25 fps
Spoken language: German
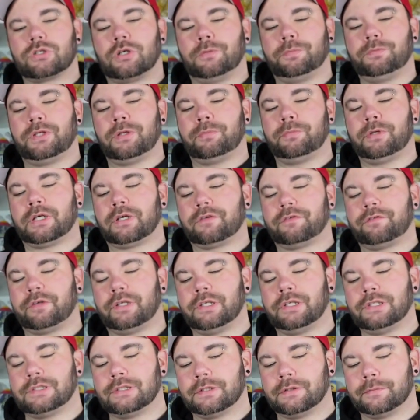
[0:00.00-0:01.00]
ob der mir
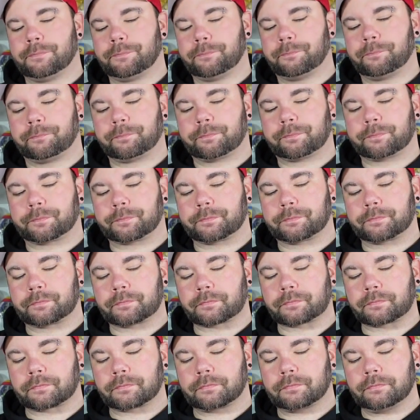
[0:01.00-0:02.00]
gefällt,
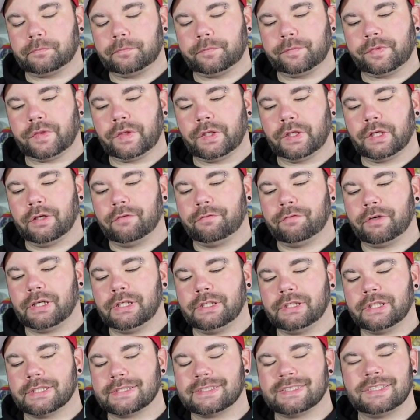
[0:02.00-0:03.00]
weil
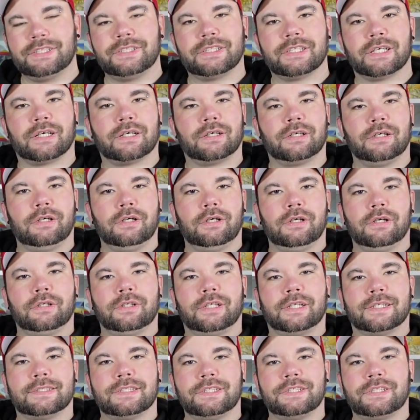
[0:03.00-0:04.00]
der sieht ja
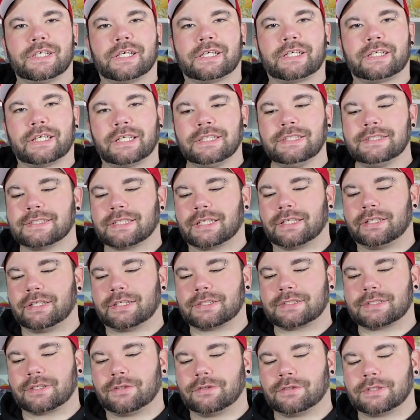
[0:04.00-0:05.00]
der sieht ja ganz
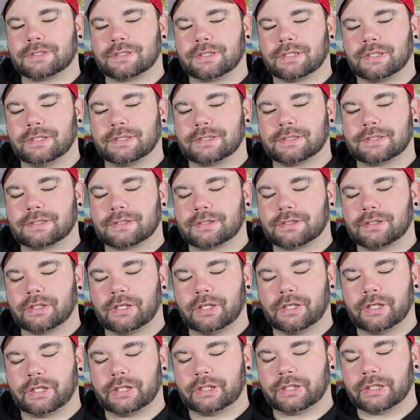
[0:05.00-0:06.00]
anders aus als
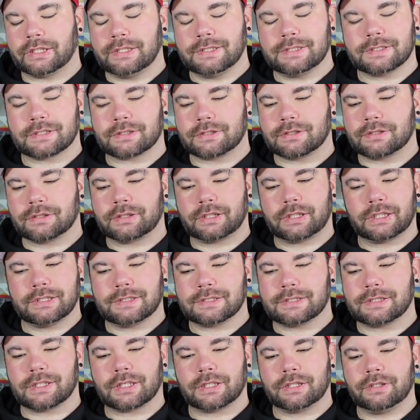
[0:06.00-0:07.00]
in den ganz,
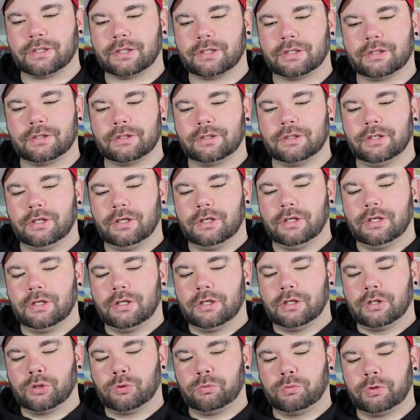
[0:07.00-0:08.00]
ganzen anderen
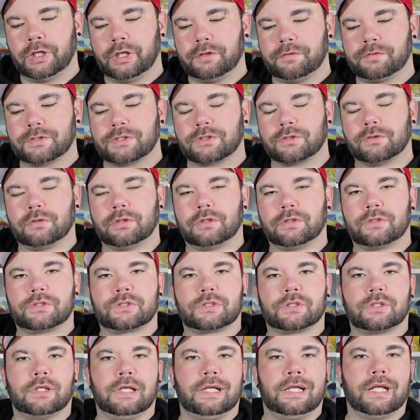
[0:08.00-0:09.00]
Waves
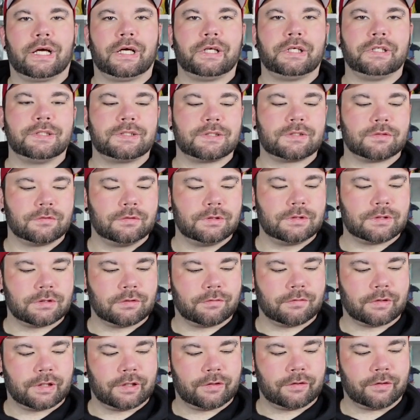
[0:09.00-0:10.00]
und Lines und so
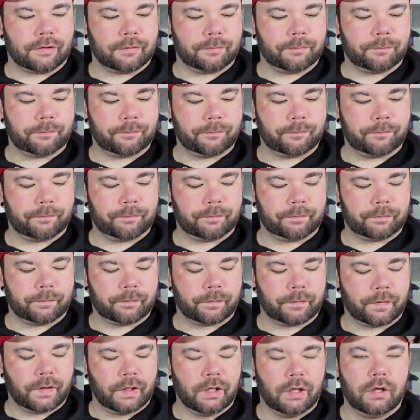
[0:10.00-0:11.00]
weiter.
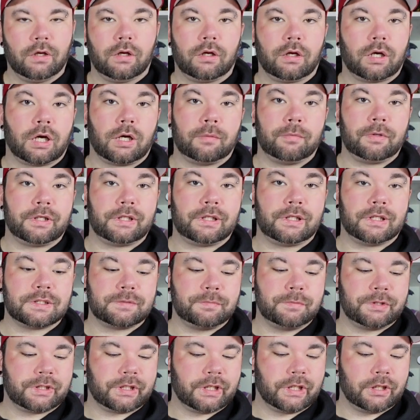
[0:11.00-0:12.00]
Aber ich lasse
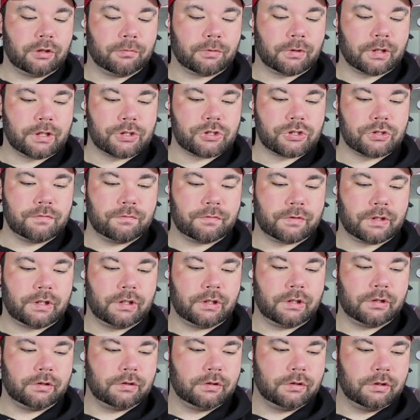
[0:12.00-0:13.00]
mich gerne überraschen,
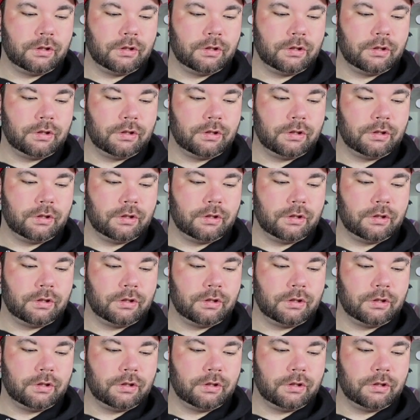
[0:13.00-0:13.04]
weil